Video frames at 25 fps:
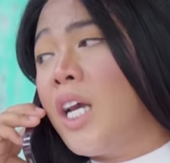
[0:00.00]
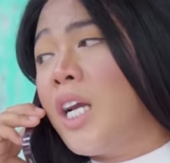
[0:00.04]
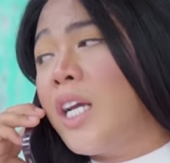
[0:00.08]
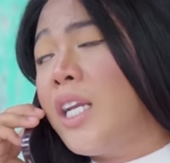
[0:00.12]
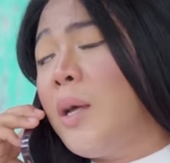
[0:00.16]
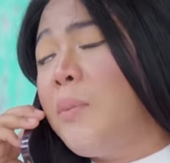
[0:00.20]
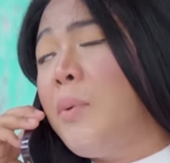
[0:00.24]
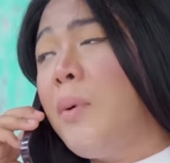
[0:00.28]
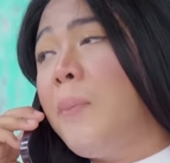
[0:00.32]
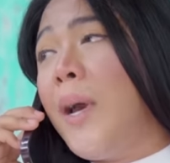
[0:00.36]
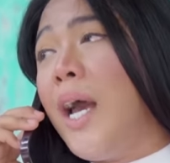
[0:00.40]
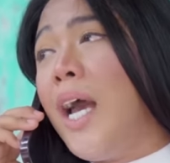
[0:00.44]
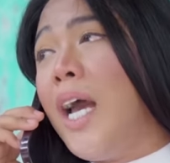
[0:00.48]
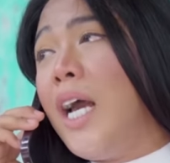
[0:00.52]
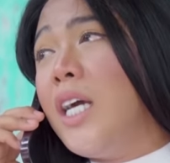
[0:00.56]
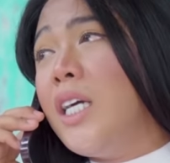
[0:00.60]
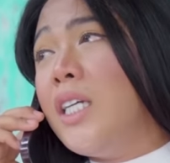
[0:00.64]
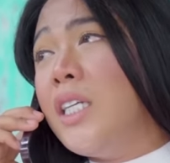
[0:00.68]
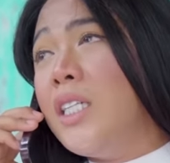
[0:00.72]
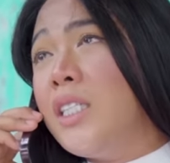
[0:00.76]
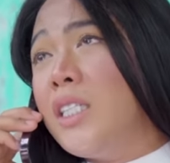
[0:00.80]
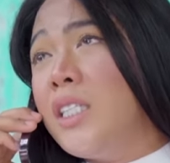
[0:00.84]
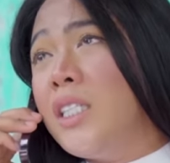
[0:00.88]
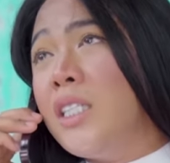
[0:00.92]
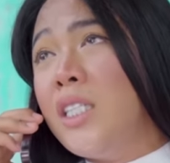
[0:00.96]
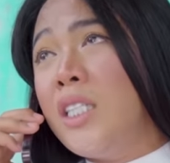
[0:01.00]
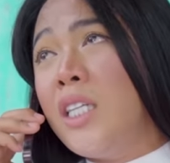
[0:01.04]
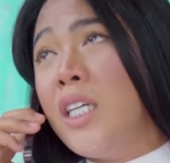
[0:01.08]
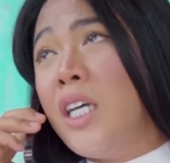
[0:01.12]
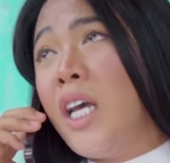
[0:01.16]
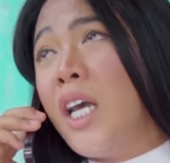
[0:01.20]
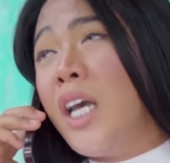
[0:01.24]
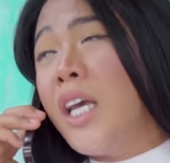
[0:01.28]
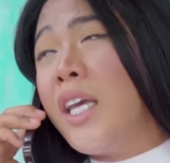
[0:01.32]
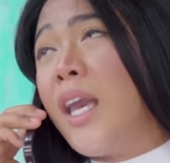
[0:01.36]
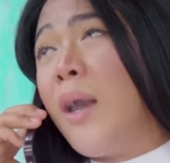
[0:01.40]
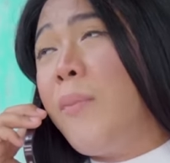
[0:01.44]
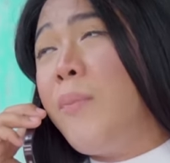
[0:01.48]
Kenapa Pak?
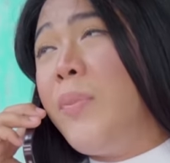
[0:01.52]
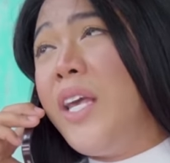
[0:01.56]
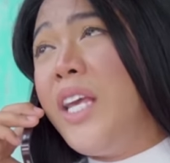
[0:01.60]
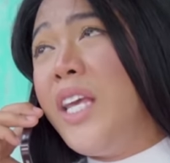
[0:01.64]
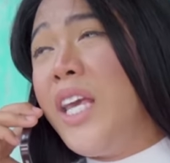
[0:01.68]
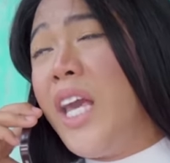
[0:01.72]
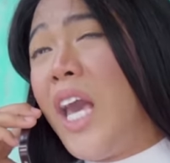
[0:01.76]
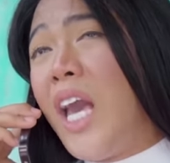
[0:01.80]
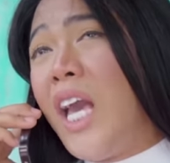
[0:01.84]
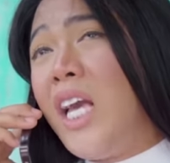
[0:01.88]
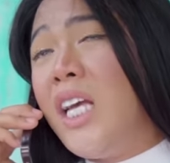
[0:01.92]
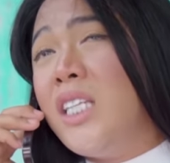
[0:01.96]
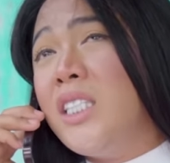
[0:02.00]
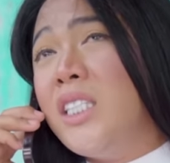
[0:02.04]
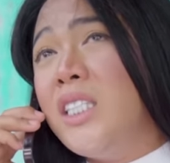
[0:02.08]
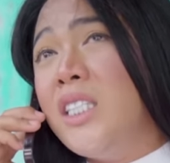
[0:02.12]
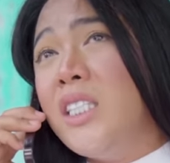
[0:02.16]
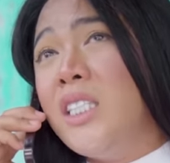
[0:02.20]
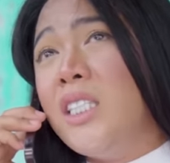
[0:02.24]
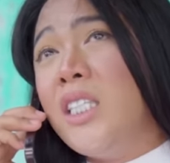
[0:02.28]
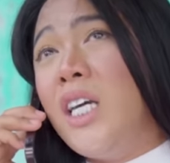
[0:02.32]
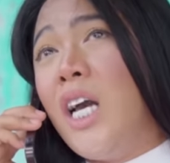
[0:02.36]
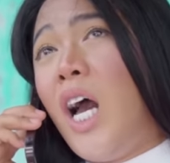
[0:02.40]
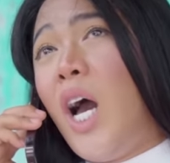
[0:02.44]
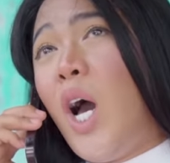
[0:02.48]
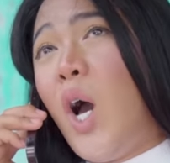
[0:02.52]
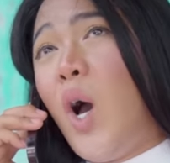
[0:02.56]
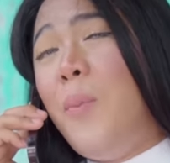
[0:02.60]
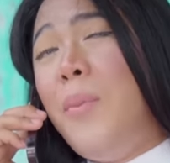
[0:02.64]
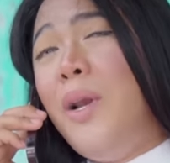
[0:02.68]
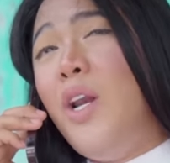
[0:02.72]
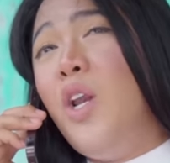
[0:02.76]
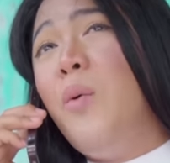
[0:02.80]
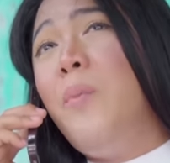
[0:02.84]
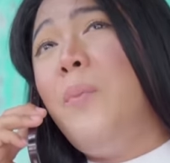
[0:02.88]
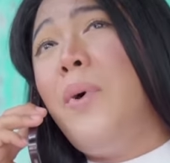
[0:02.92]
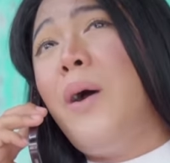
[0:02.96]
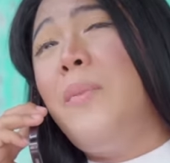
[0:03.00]
Kepling ya? Oh
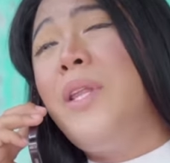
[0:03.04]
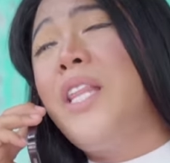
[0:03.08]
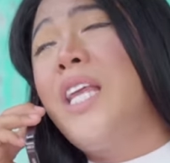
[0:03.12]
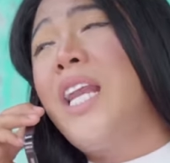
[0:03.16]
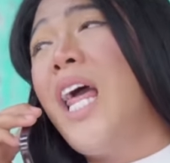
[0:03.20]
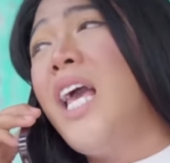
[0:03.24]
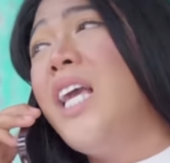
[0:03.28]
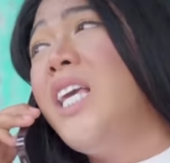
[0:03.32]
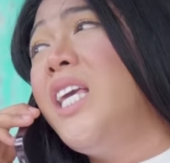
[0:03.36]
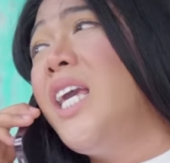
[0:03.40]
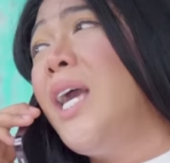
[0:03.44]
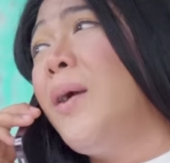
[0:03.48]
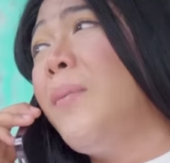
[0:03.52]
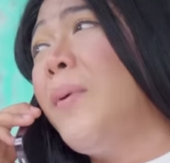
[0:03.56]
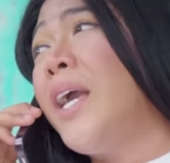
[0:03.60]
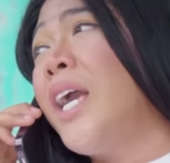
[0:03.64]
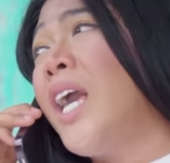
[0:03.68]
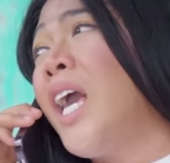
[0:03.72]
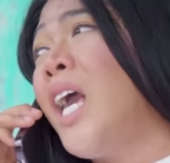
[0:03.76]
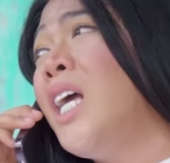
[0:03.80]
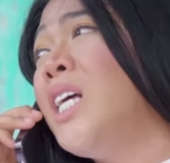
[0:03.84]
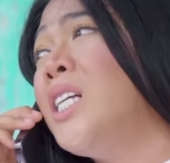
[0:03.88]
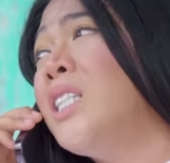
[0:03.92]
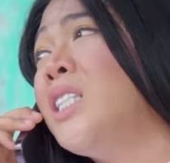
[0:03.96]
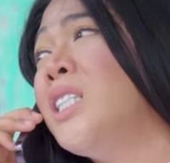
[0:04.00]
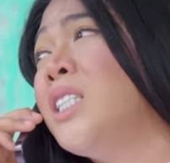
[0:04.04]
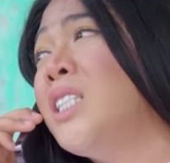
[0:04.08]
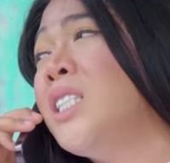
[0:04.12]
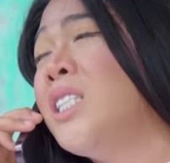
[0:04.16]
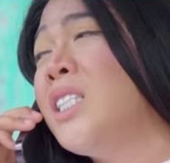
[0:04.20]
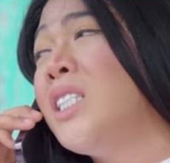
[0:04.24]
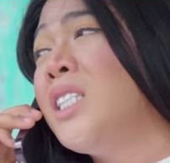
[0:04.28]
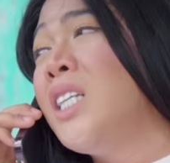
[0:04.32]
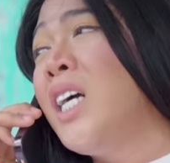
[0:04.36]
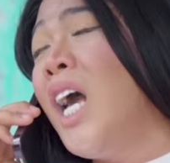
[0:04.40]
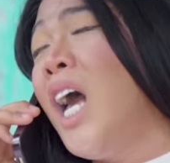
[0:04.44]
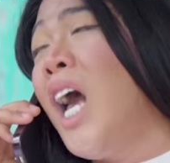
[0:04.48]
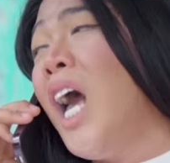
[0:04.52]
belum Pak, bentar lagi ya Pak ya.
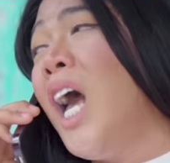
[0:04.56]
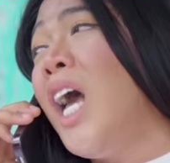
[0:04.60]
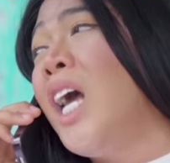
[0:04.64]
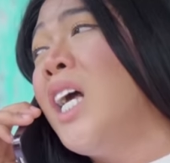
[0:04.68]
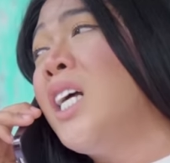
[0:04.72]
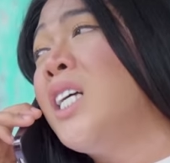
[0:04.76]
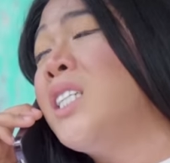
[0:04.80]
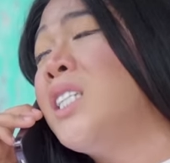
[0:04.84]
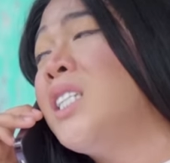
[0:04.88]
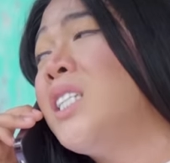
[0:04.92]
Uh -uh.